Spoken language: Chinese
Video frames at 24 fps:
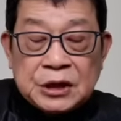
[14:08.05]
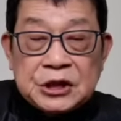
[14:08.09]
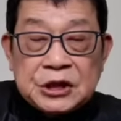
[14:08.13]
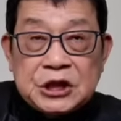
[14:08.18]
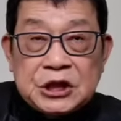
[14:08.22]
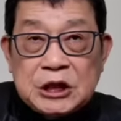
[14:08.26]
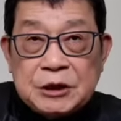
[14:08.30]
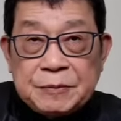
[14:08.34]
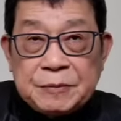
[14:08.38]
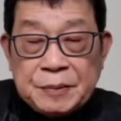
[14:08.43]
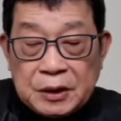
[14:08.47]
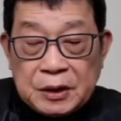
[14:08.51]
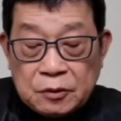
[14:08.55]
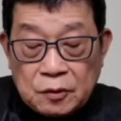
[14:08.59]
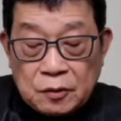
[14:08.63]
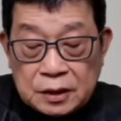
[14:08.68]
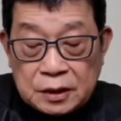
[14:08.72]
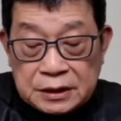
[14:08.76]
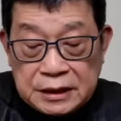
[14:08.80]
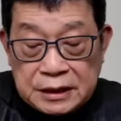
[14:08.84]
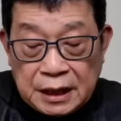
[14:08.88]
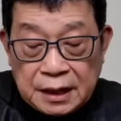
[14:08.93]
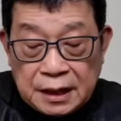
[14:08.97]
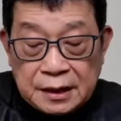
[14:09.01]
即便
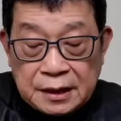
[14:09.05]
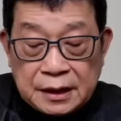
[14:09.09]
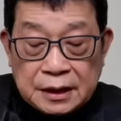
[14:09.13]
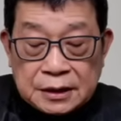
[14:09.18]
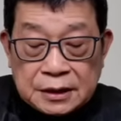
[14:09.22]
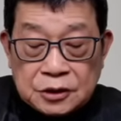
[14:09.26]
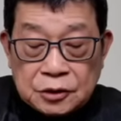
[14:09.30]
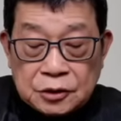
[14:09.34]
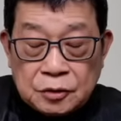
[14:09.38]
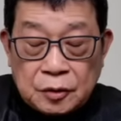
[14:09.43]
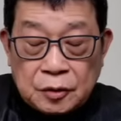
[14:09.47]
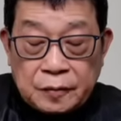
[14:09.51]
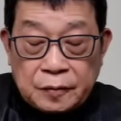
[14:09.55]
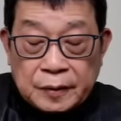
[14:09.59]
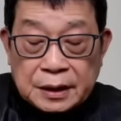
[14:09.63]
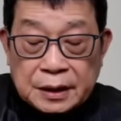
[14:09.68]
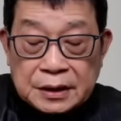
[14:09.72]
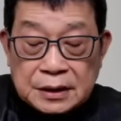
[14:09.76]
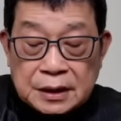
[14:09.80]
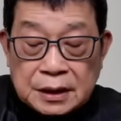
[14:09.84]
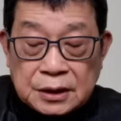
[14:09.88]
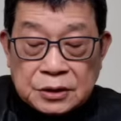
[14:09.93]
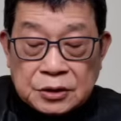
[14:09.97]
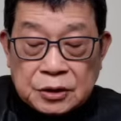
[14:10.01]
我枪杆子推翻
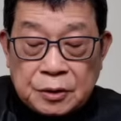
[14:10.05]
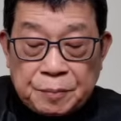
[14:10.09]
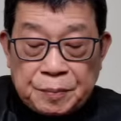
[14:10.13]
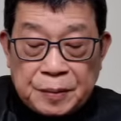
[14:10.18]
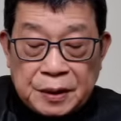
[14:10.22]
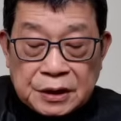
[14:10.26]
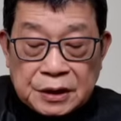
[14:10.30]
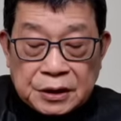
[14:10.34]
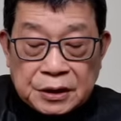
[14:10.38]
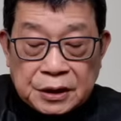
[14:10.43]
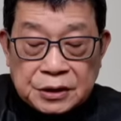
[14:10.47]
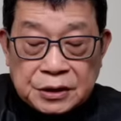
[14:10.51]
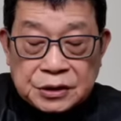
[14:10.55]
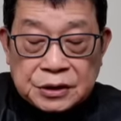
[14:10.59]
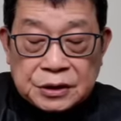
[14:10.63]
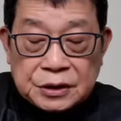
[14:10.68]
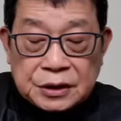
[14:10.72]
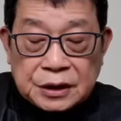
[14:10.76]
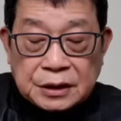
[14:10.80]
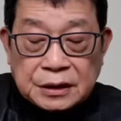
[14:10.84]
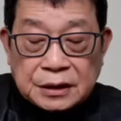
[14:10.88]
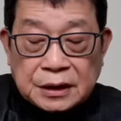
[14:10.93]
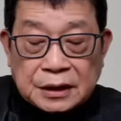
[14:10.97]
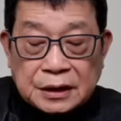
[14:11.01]
了政权，变成了执
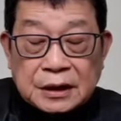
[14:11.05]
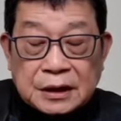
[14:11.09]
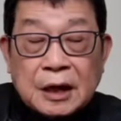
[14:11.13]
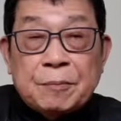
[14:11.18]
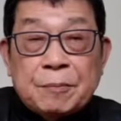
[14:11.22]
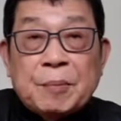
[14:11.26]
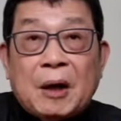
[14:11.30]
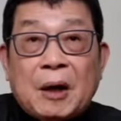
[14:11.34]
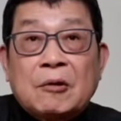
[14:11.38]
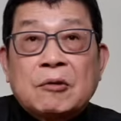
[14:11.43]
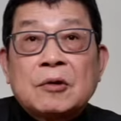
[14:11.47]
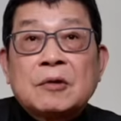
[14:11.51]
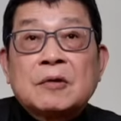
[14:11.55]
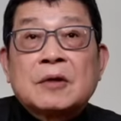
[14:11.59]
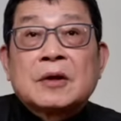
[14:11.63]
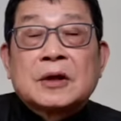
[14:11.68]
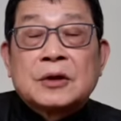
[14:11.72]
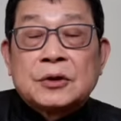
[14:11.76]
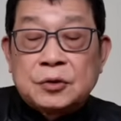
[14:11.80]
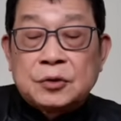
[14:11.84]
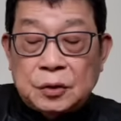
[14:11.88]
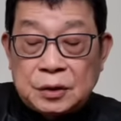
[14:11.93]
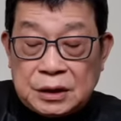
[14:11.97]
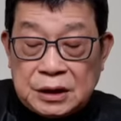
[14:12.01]
政党，它保留了
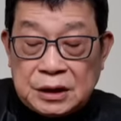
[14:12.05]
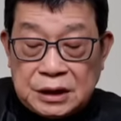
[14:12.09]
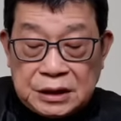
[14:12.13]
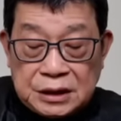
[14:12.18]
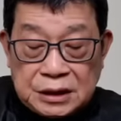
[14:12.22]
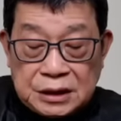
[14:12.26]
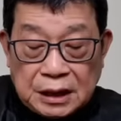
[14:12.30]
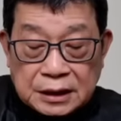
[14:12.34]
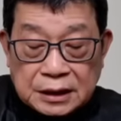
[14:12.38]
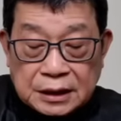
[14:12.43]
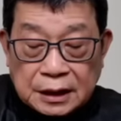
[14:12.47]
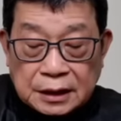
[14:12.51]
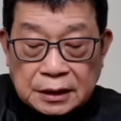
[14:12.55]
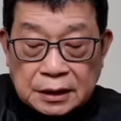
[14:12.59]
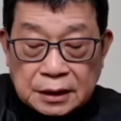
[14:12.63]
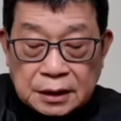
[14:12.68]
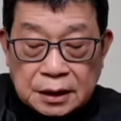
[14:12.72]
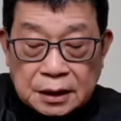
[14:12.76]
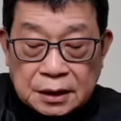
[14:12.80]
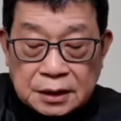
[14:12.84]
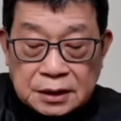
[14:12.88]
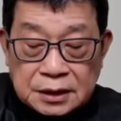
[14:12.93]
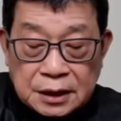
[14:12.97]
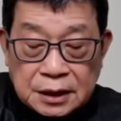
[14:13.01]
很多地下党的
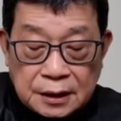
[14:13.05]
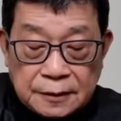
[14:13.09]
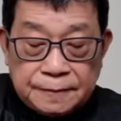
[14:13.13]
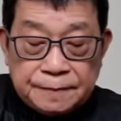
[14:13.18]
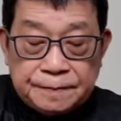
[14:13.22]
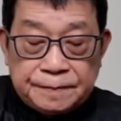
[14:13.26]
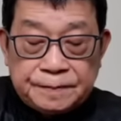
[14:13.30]
特征。